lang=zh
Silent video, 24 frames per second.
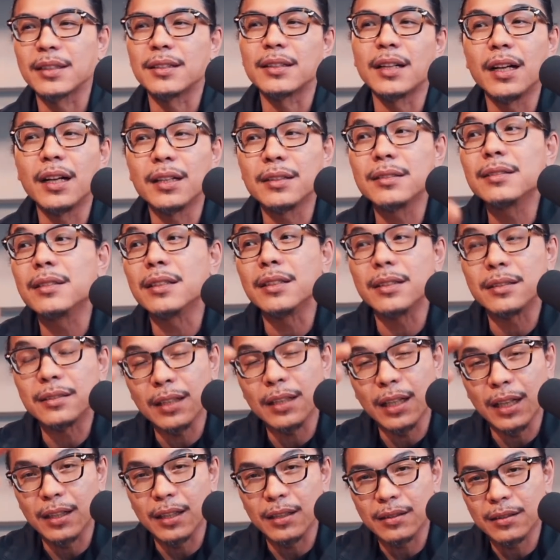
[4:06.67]
当然，你
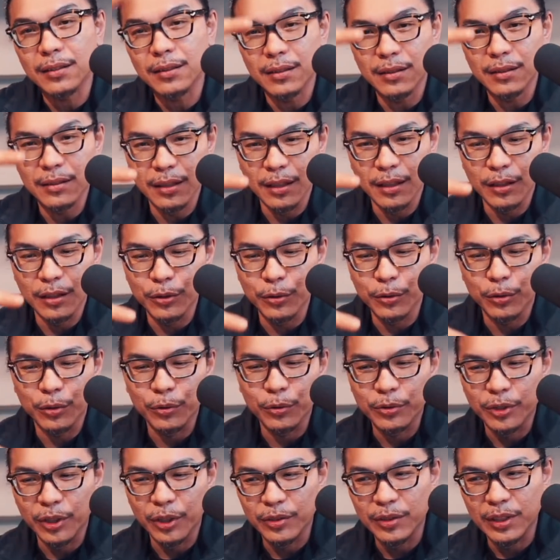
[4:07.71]
在这个路途
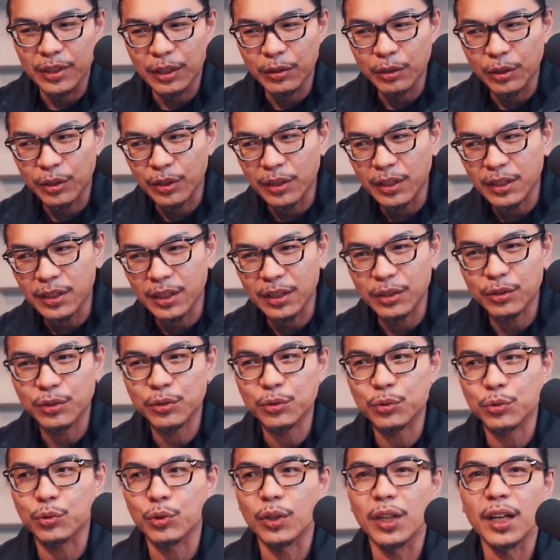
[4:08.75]
中间会有一些
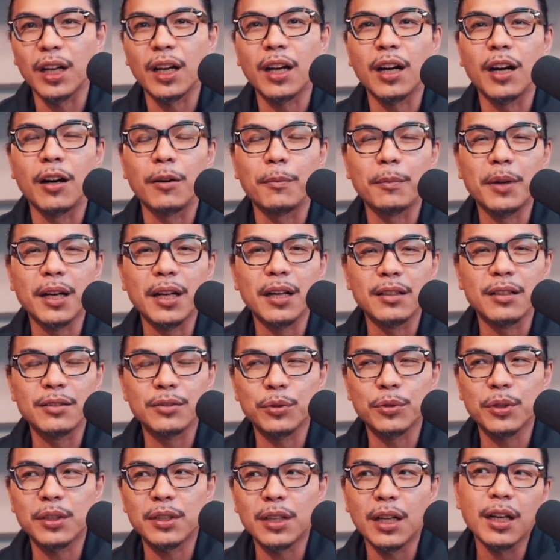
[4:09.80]
损耗嘛，哈、哦。
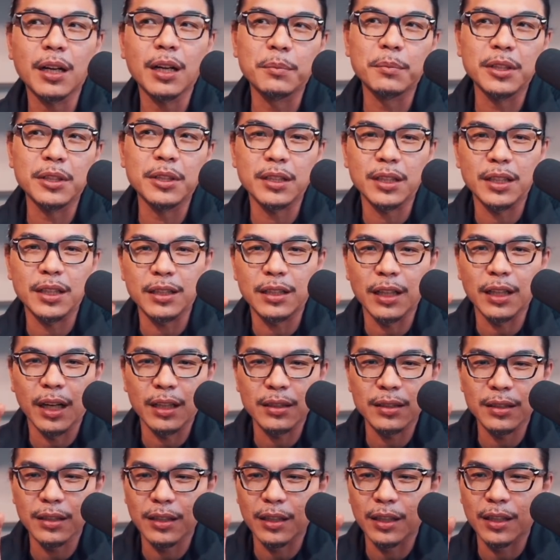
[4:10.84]
所以当他们抵达
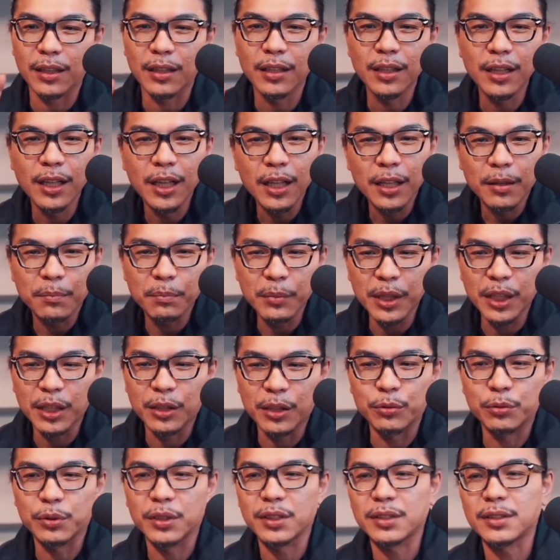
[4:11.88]
这个秘
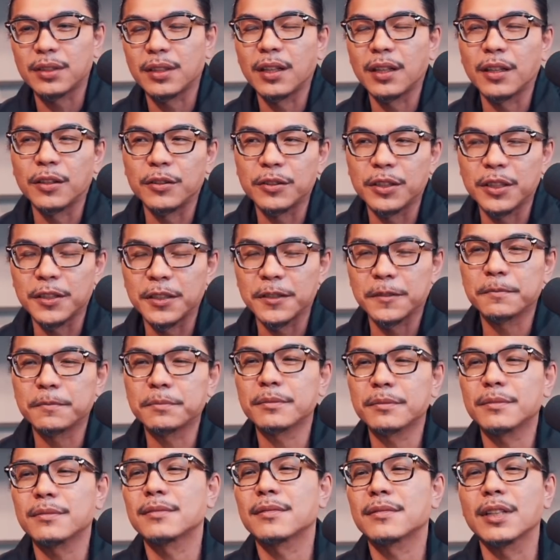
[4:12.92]
鲁的时候呢，
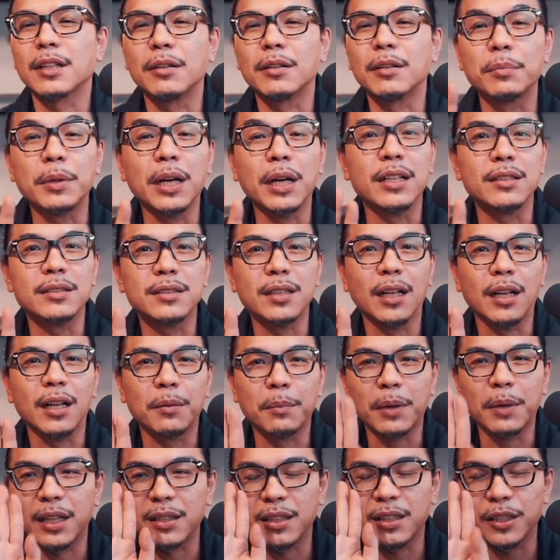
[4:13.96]
我们刚刚讲了
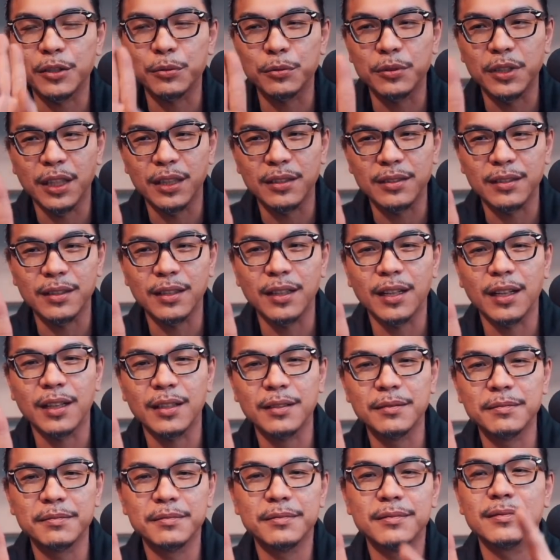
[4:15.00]
嘛，地图长这样，
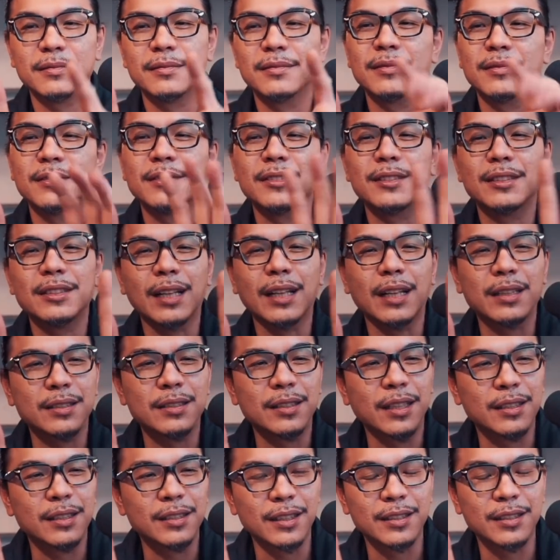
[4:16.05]
大西
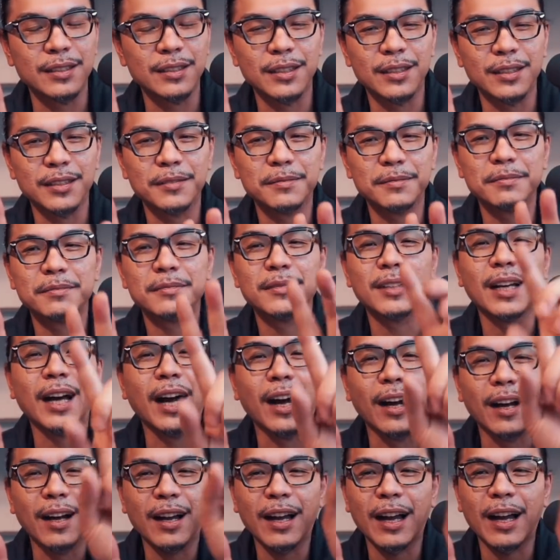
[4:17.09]
洋在这，
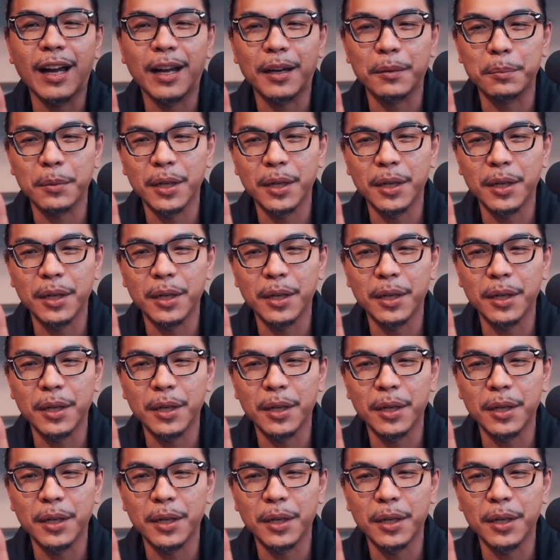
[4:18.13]
航海嘛。